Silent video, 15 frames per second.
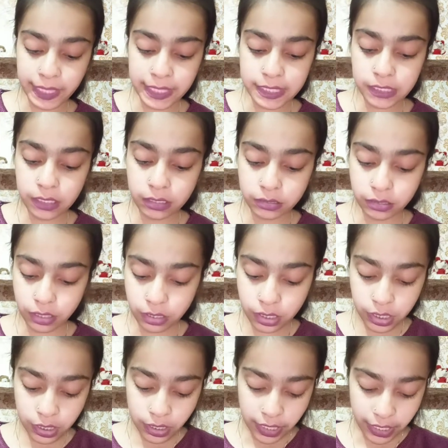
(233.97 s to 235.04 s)
इसके अंदर
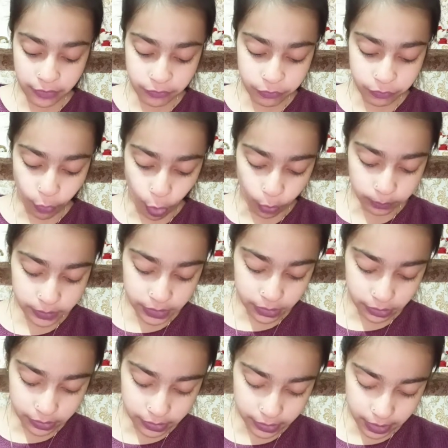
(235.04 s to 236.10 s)
एक फॉर्म दे
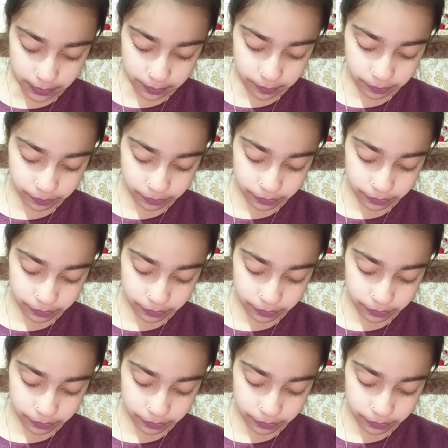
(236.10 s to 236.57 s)
रखी है